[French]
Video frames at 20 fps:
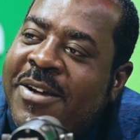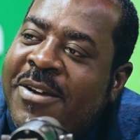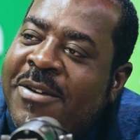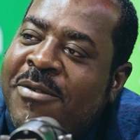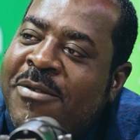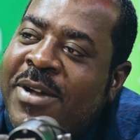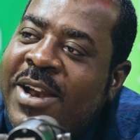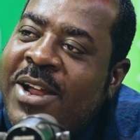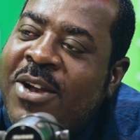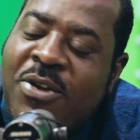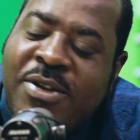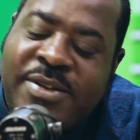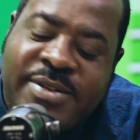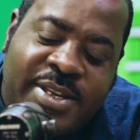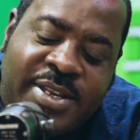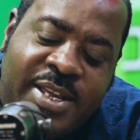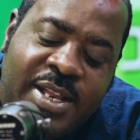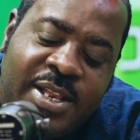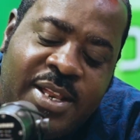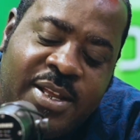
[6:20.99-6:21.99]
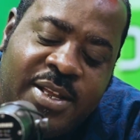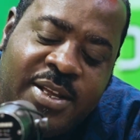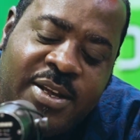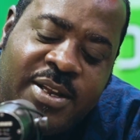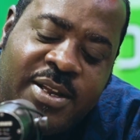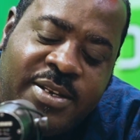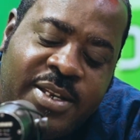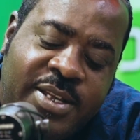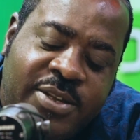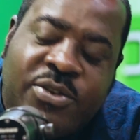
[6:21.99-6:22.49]
Voilà, lorsqu'il
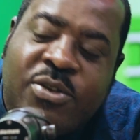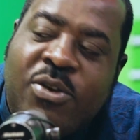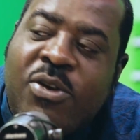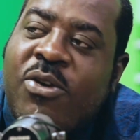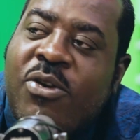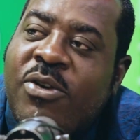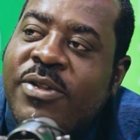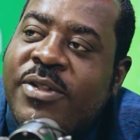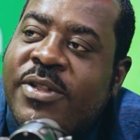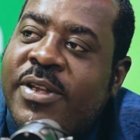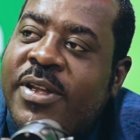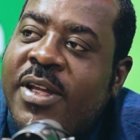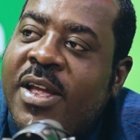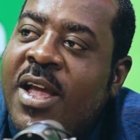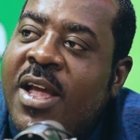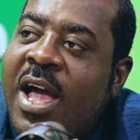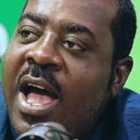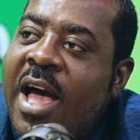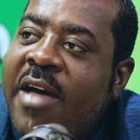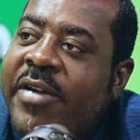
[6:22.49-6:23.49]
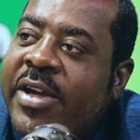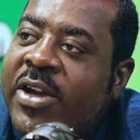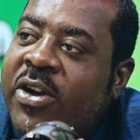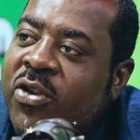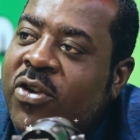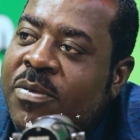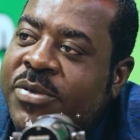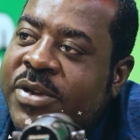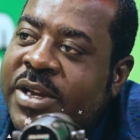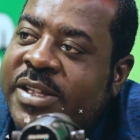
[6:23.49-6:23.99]
dit son compte, avec un
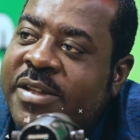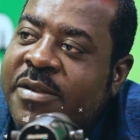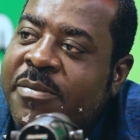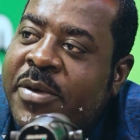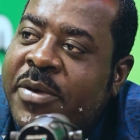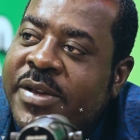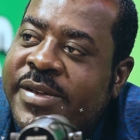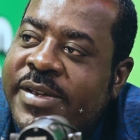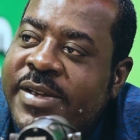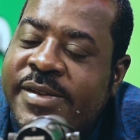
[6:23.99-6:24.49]
objectif précis.